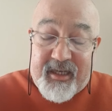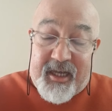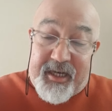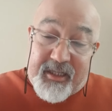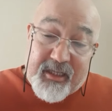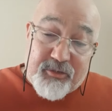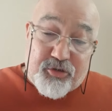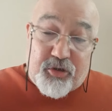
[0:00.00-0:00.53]

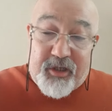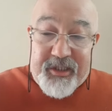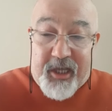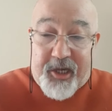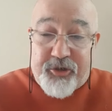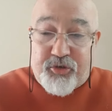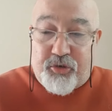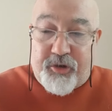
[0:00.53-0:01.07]
Aradan sonra
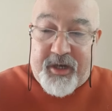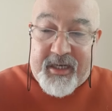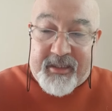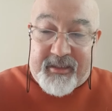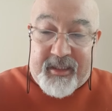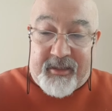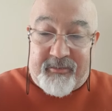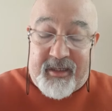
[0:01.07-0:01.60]
yarış gören
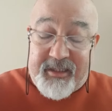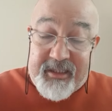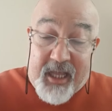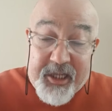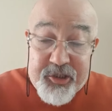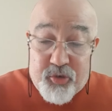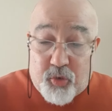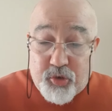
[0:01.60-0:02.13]
atlar var. Yarışı